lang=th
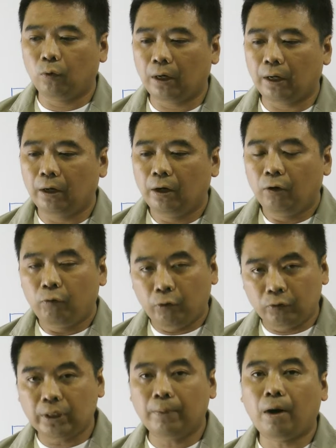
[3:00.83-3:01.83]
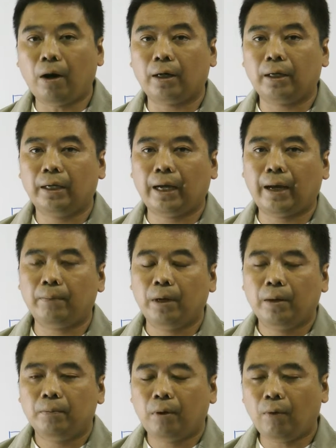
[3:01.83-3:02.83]
วฟิวเจอร์บอร์ดนะครับ
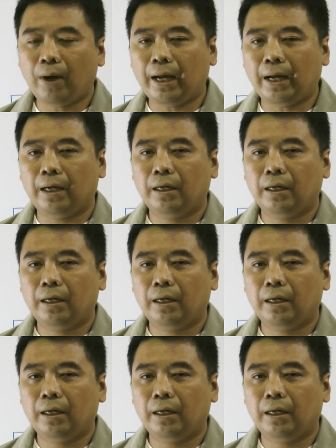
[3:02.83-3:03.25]
เพราะว่า